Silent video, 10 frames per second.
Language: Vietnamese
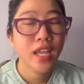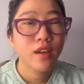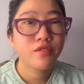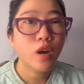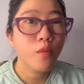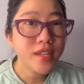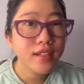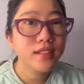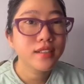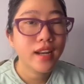và cũng
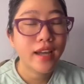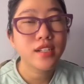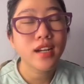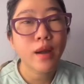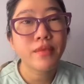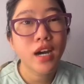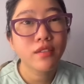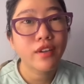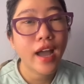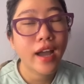như là rất cảm
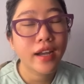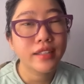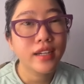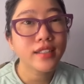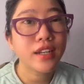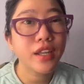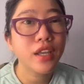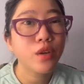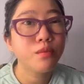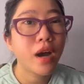ơn và những cái tình
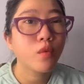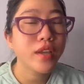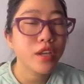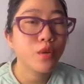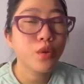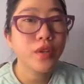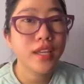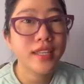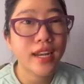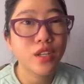yêu mà quý vị của chú anh
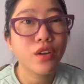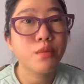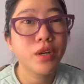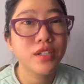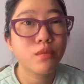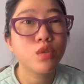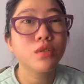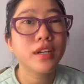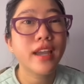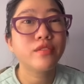chị dành cho nếu Mười trong suốt
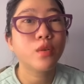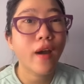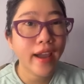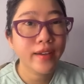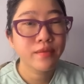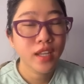thời gian vừa qua